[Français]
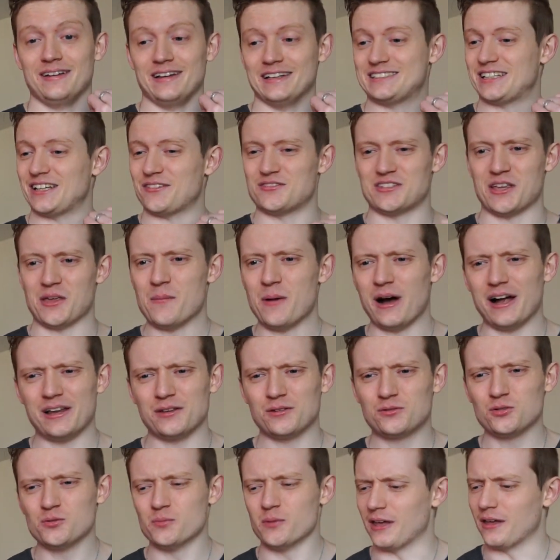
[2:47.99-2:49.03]
Et ça faisait mal
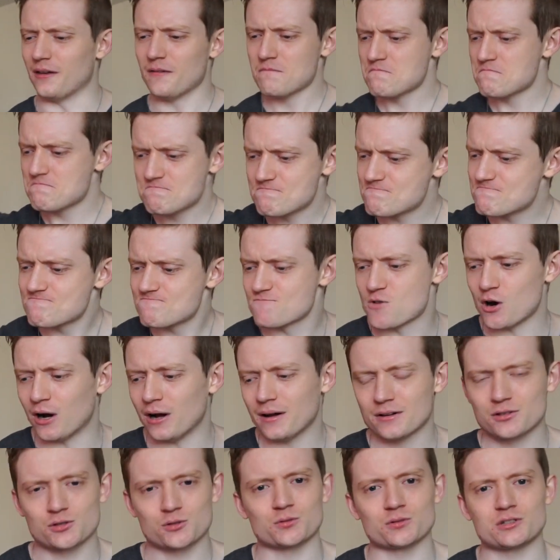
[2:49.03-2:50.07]
et tout, mais tu vois,
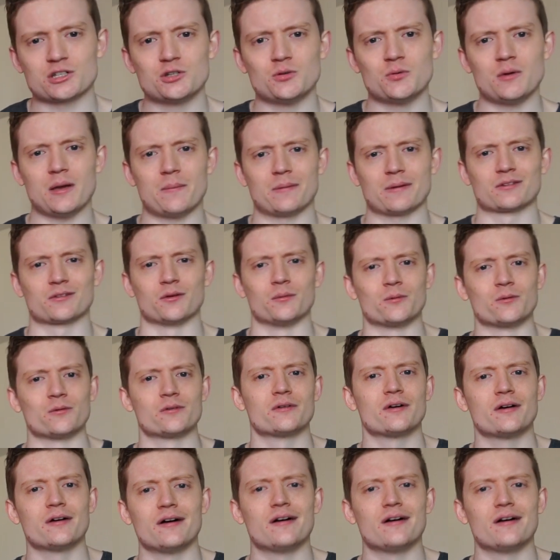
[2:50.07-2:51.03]
je continuais parce que bon,